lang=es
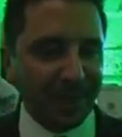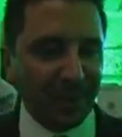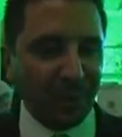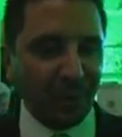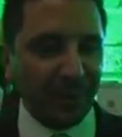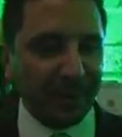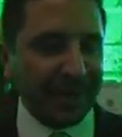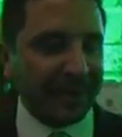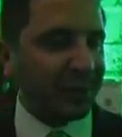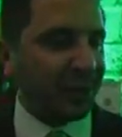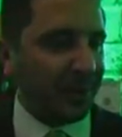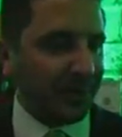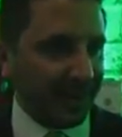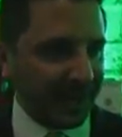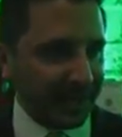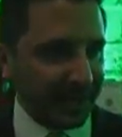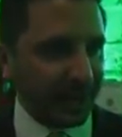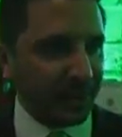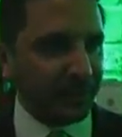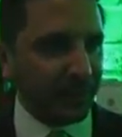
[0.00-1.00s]
cubriendo de
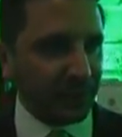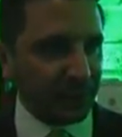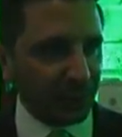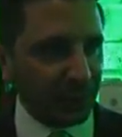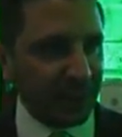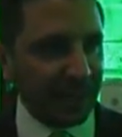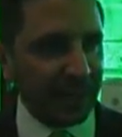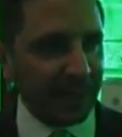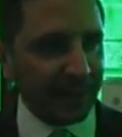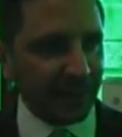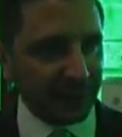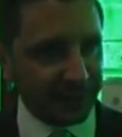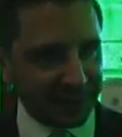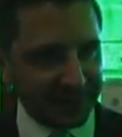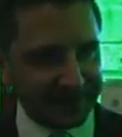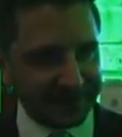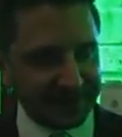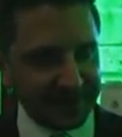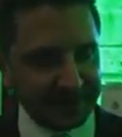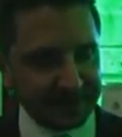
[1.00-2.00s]
manera oportuna la
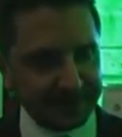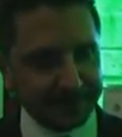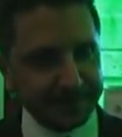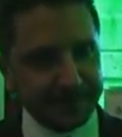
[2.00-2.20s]
noticia